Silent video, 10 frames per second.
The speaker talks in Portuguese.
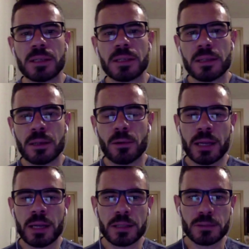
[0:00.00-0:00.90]
em
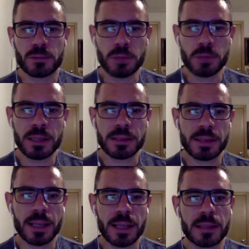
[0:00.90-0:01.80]
corridas curtas
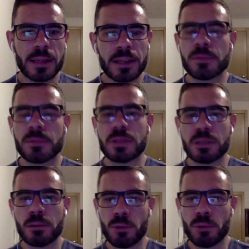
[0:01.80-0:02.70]
aí de 3 mil e
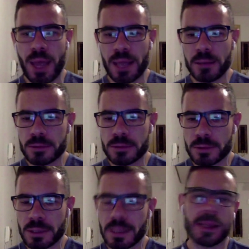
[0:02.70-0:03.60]
5 mil
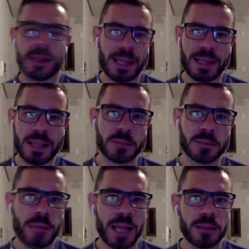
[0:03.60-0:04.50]
metros, tá, até 10 mil
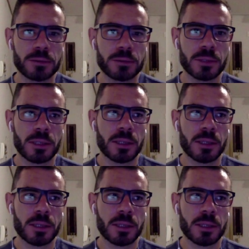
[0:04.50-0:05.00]
metros.